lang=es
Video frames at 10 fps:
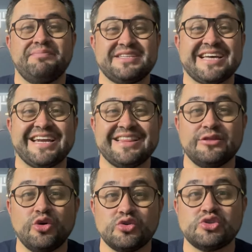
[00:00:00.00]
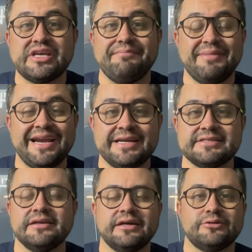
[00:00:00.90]
pasar en dos
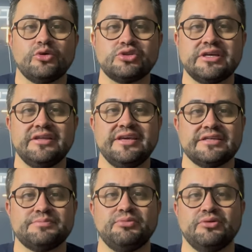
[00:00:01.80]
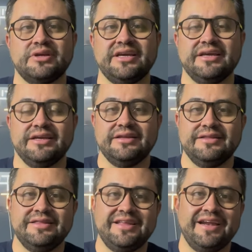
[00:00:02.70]
semanas, en 14 días, porque
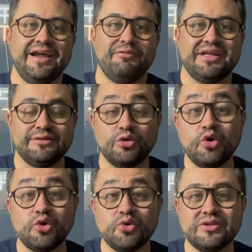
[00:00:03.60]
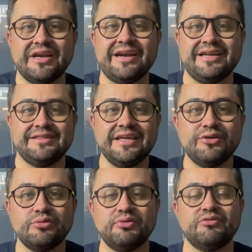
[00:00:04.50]
del abandono, del
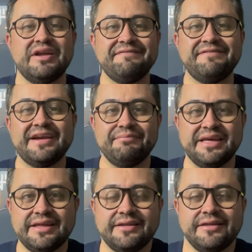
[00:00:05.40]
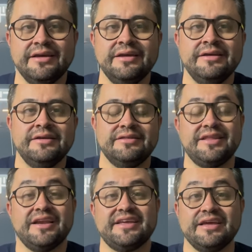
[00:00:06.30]
retiro por una enfermedad,
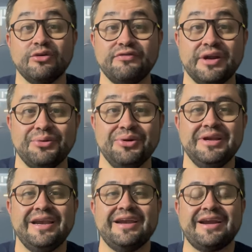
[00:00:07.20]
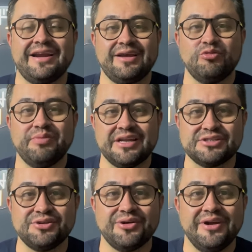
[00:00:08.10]
del quirófano, la
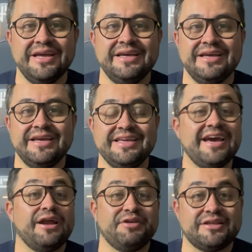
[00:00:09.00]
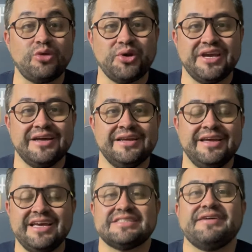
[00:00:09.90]
recuperación y a la victoria.
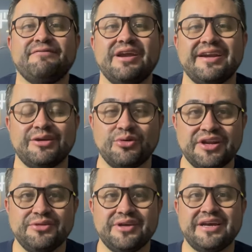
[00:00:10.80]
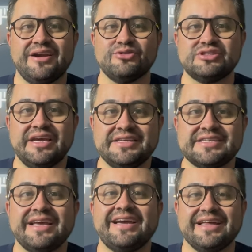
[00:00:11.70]
Ese fue el recorrido de Carlos
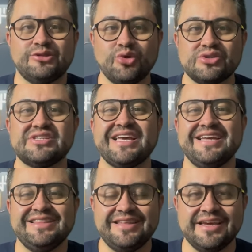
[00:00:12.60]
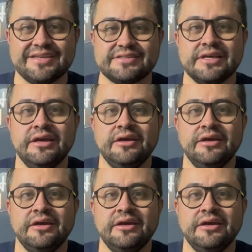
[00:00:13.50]
Sainz en 14 días.